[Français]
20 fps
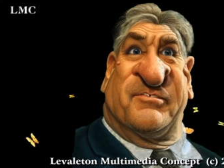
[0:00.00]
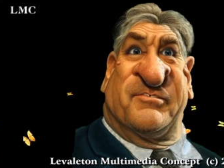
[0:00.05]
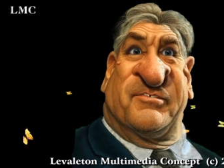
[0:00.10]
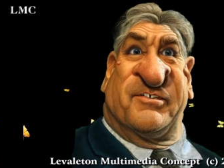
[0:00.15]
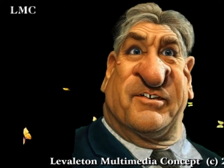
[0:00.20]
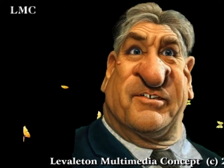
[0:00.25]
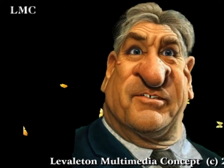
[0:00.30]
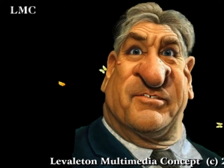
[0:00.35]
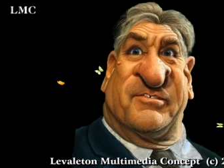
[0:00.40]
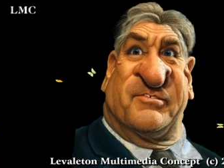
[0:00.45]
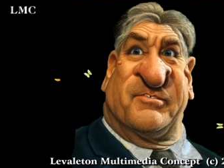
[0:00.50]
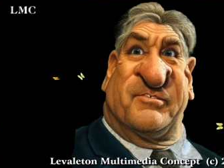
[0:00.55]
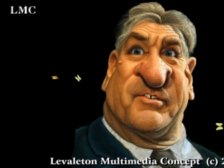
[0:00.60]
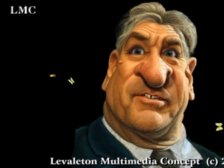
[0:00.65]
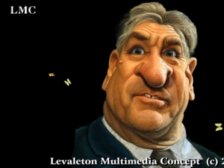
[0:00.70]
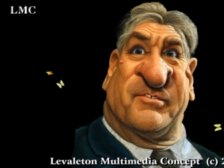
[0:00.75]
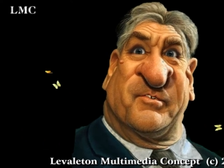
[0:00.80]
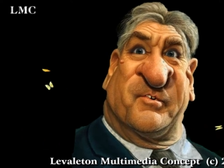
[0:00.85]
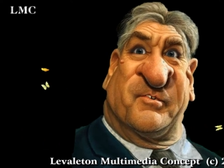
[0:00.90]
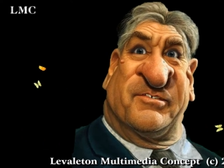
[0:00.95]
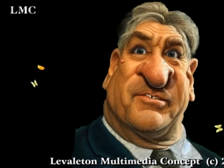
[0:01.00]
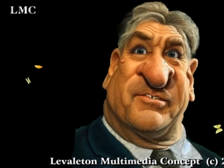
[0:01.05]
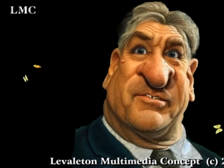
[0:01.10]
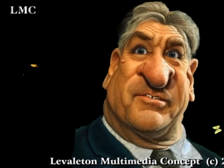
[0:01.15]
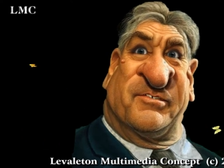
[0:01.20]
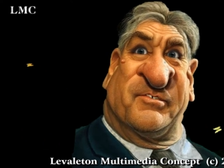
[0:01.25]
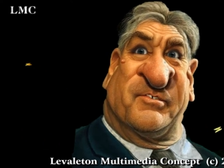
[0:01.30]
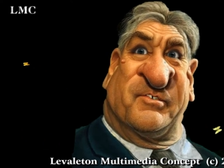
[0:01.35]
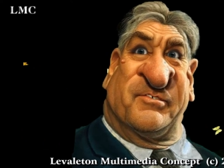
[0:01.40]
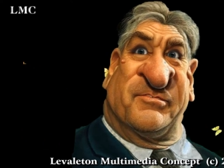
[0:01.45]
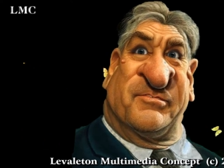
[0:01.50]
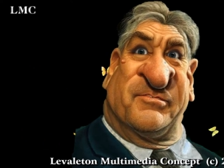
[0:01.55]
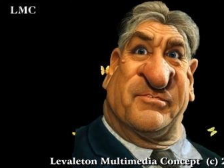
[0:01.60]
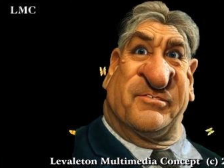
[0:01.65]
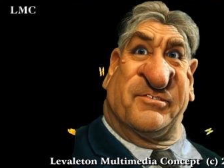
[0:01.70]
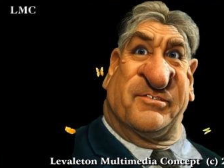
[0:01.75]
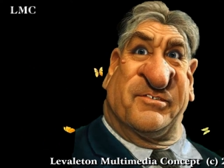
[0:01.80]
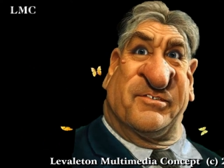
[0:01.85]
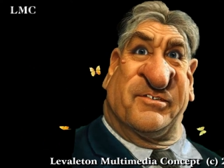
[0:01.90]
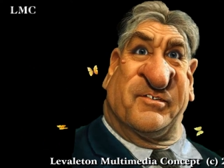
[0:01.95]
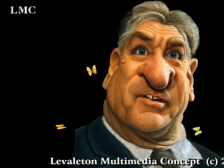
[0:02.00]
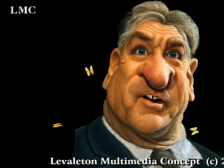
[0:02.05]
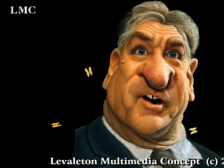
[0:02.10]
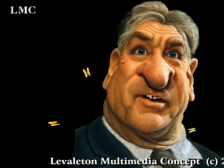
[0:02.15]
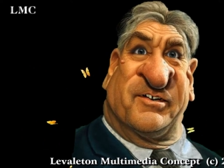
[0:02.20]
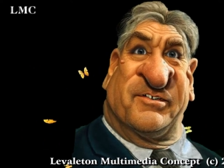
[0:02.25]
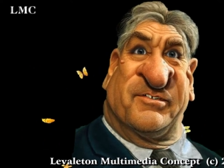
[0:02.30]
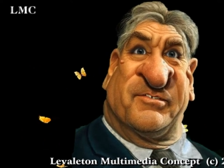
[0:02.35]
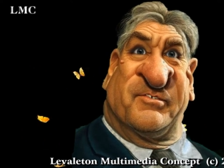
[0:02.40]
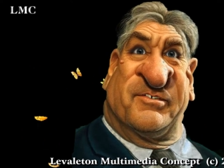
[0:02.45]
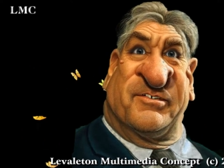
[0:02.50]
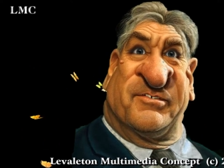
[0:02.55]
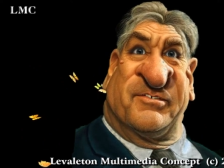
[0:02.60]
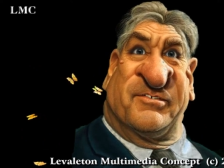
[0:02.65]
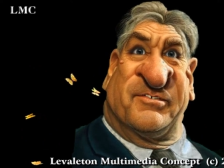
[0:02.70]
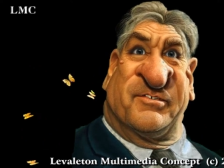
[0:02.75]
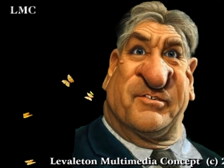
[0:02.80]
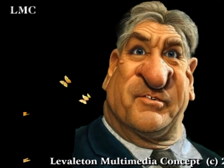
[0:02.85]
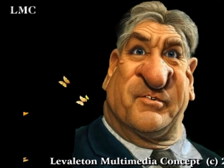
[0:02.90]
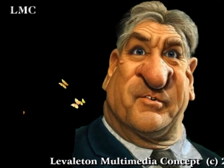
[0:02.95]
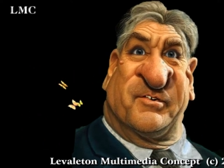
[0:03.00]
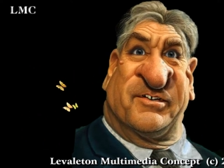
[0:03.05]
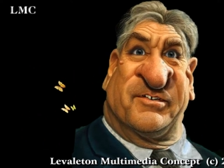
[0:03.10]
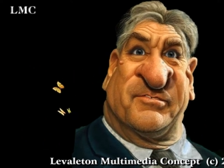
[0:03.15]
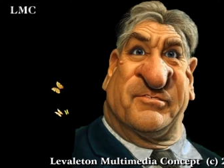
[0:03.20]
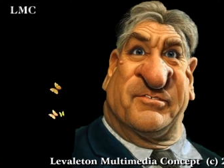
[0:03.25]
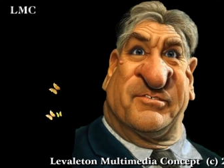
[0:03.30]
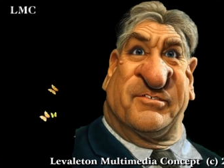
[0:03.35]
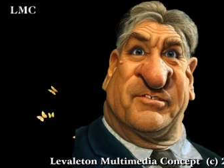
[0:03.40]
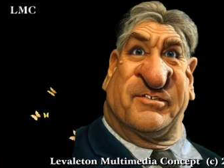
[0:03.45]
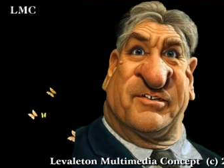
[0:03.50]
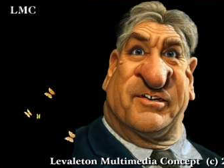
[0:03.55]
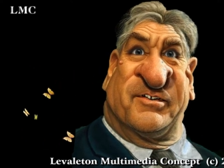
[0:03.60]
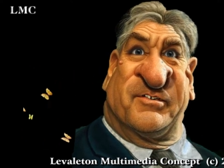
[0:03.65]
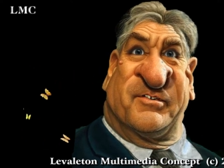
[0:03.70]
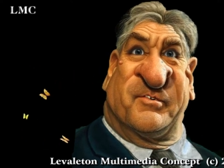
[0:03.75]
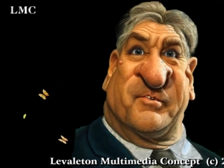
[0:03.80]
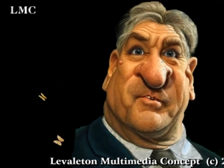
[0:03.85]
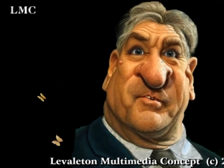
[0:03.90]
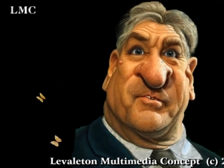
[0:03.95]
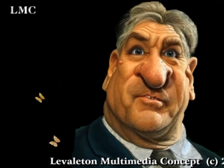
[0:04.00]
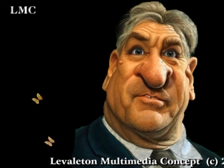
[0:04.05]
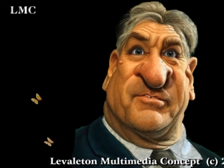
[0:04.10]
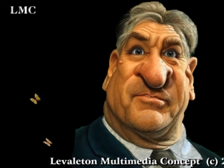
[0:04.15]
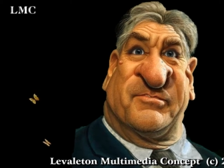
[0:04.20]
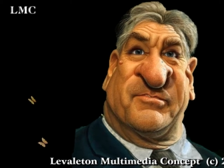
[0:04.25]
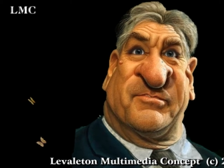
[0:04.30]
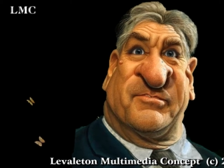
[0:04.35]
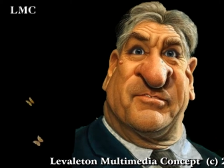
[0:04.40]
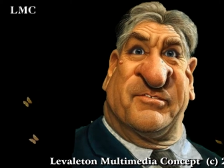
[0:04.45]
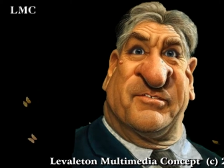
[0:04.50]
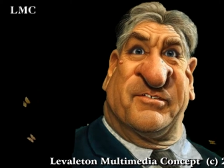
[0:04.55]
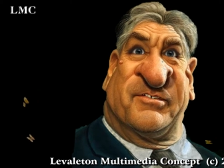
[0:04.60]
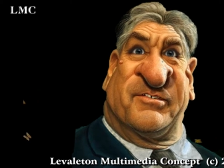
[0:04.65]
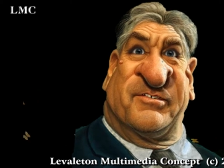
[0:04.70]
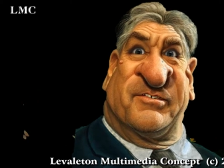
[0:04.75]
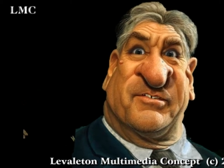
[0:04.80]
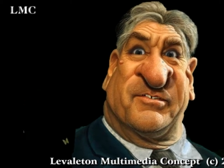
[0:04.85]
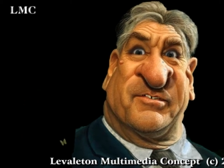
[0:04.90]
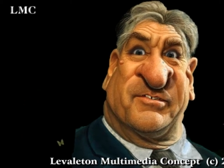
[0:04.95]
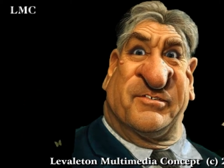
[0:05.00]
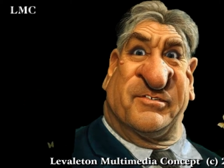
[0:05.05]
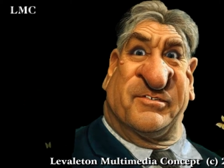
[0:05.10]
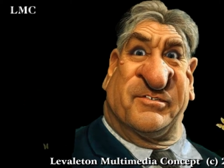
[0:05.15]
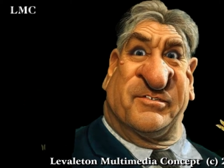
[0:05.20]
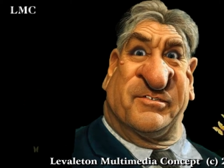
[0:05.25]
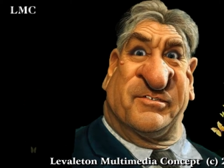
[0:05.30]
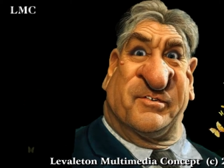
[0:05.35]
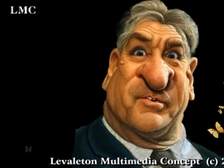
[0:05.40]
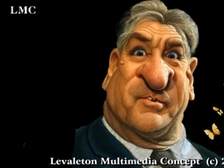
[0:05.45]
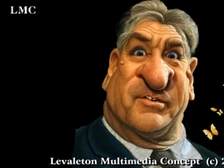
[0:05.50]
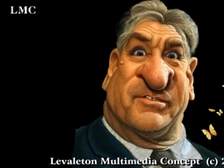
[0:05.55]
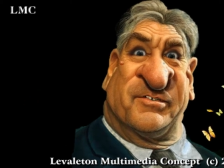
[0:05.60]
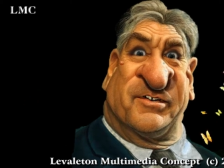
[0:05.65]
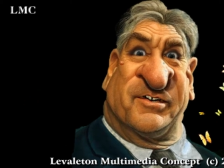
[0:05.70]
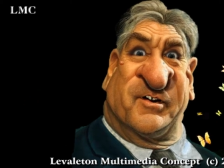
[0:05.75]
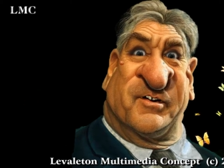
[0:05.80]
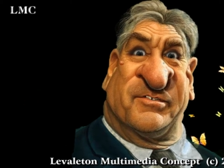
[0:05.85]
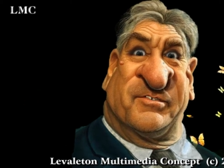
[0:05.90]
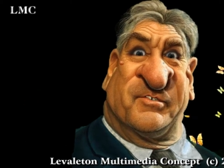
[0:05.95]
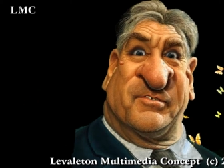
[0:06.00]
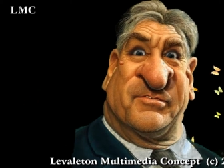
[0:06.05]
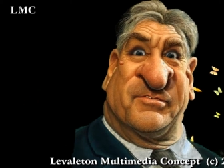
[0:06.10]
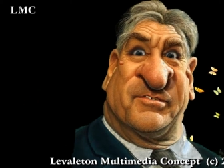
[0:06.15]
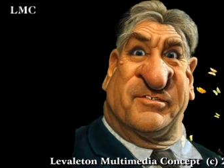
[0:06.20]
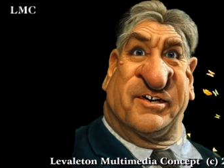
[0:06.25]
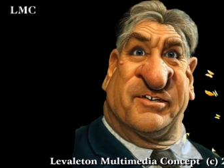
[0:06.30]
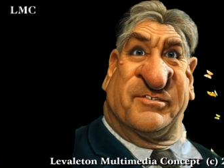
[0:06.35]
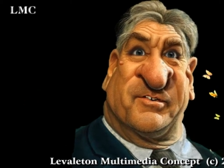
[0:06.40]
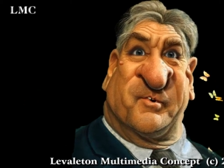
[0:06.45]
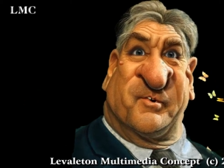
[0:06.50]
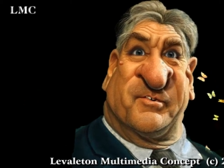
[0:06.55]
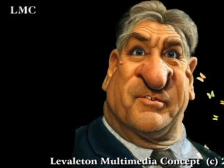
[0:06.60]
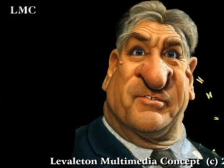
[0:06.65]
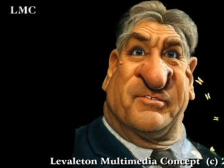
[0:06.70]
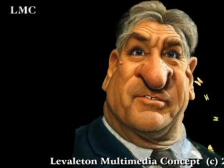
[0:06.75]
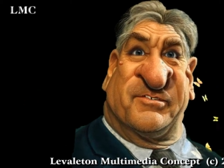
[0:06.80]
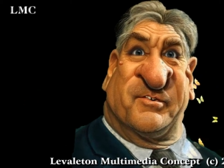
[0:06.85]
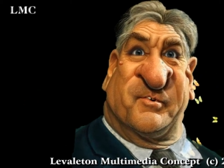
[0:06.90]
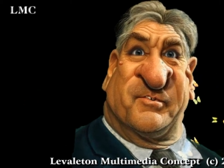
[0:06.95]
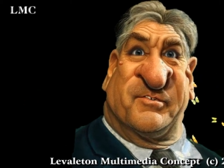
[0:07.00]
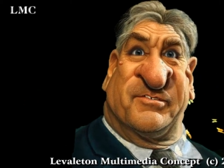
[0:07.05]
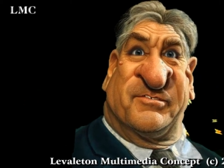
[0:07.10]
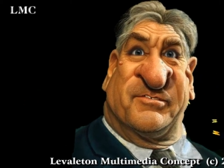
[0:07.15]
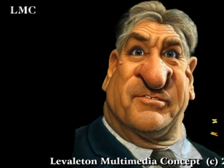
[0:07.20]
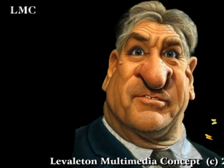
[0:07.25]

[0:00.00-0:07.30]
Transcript: Si ce n'est pas possible, faites-moi une proposition, nous négocierons. Éducation, affirmatif.